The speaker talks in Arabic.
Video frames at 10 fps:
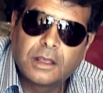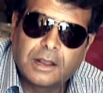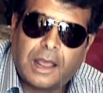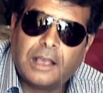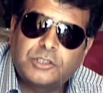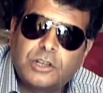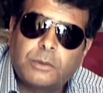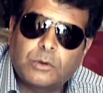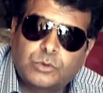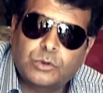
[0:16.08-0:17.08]
الحج اللي
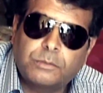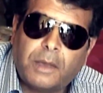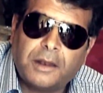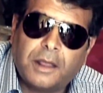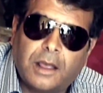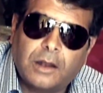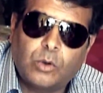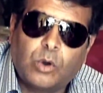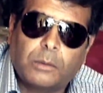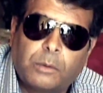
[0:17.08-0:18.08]
موجود معنا اللي
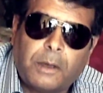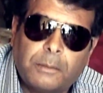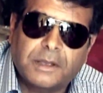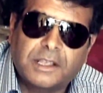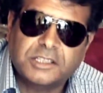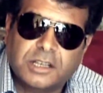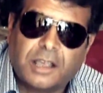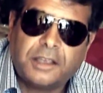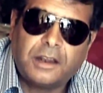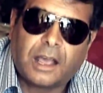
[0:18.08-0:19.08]
هو ابو محمد هسه
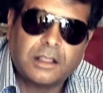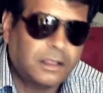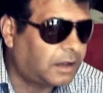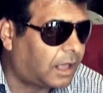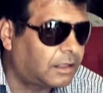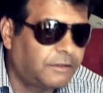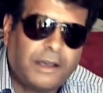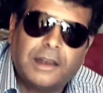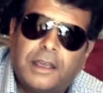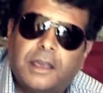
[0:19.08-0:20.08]
رايحين نعلف
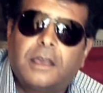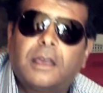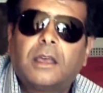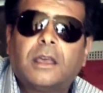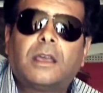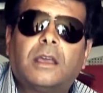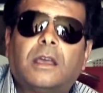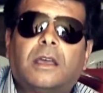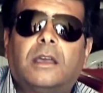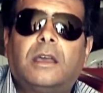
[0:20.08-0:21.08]
عليه
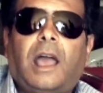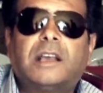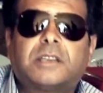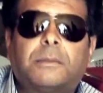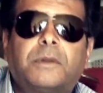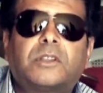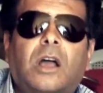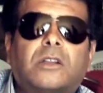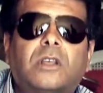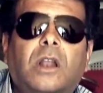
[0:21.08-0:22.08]
إيه، حسب بطاقة